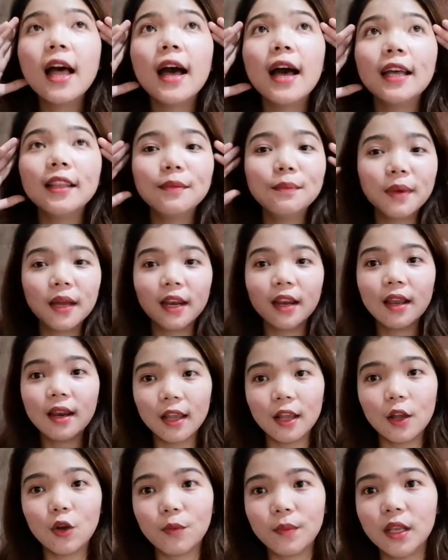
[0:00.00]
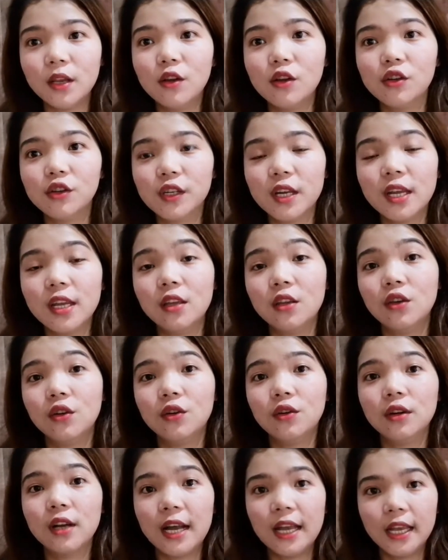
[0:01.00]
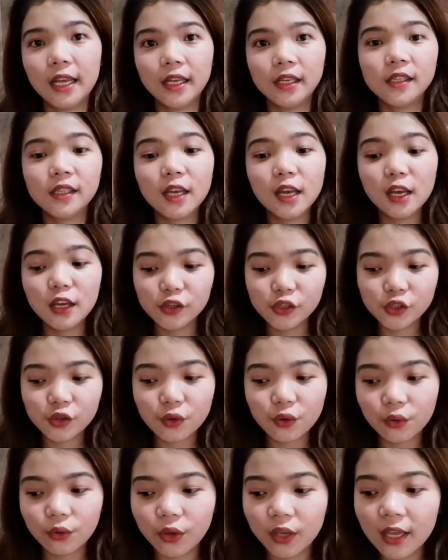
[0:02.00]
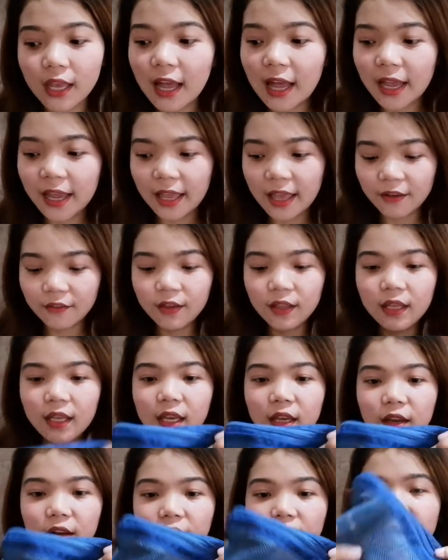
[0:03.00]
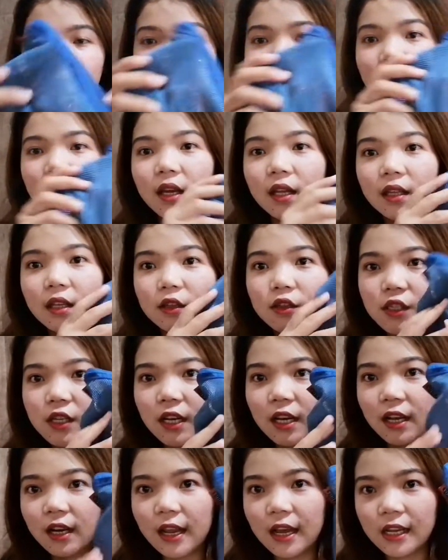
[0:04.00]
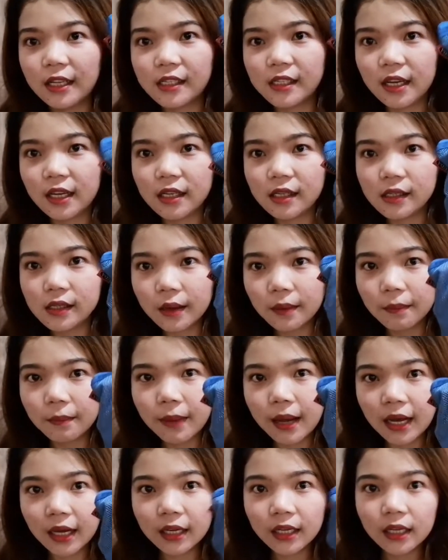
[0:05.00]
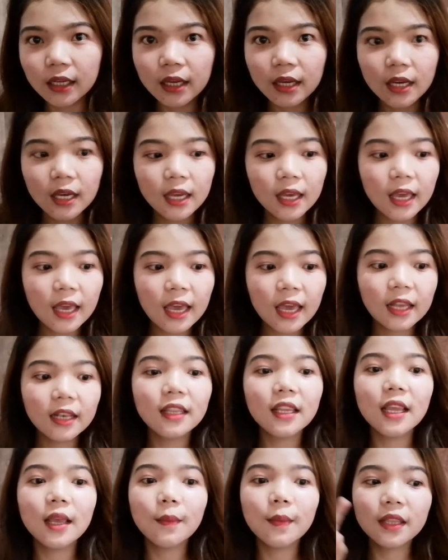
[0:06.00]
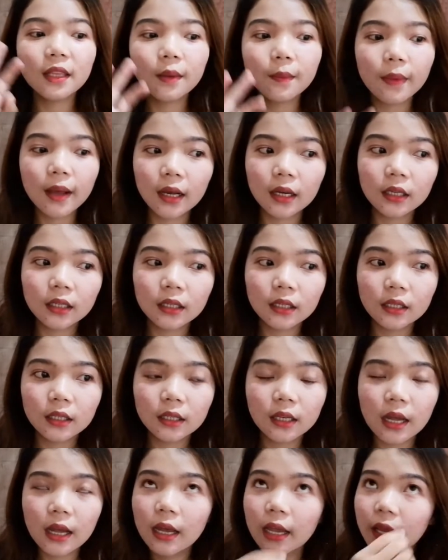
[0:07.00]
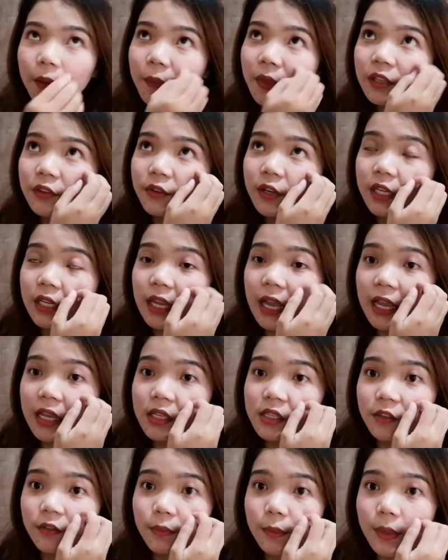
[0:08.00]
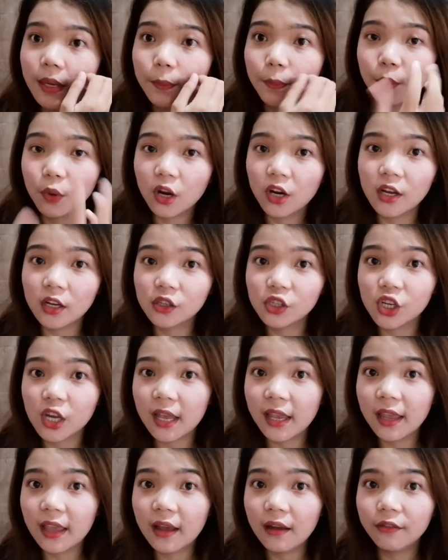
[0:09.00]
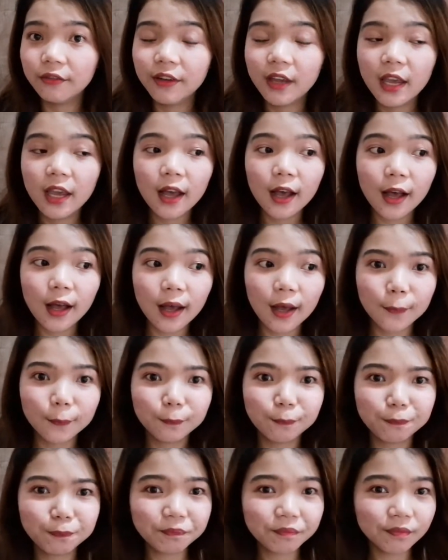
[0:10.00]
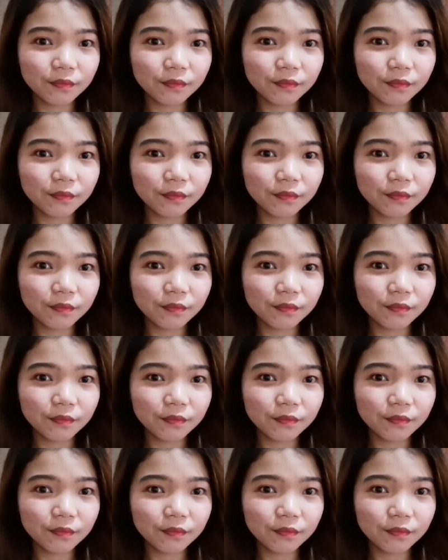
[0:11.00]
at marerecommend ko sa inyo guys. So yeah, I have it here. Nandito silang lahat sa isang bag. And iba't ibang, uh, I mean different kinds of lip products siya. I have um,